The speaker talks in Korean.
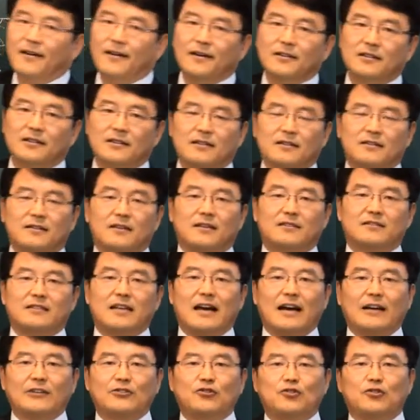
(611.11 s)
어떻게
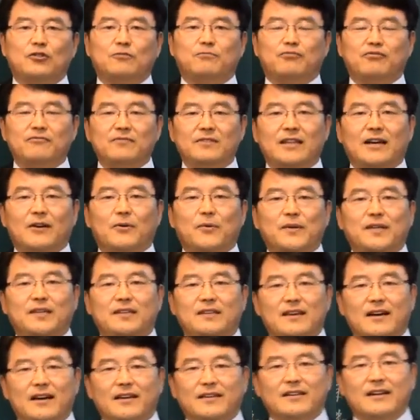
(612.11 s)
사주를 푼다고
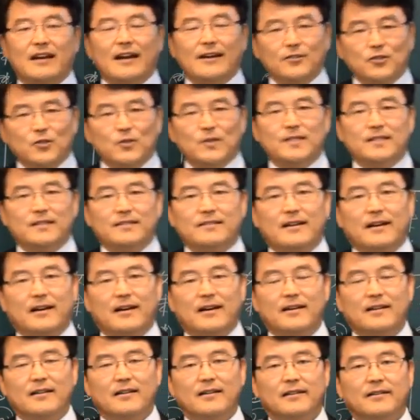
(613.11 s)
이야기를 할 수
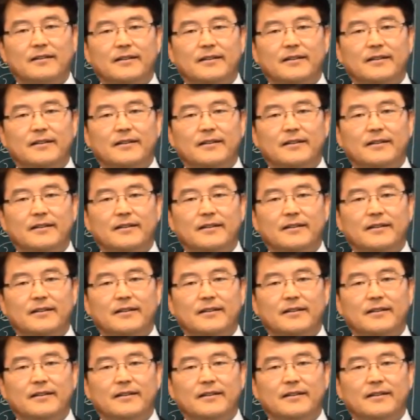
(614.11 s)
있는가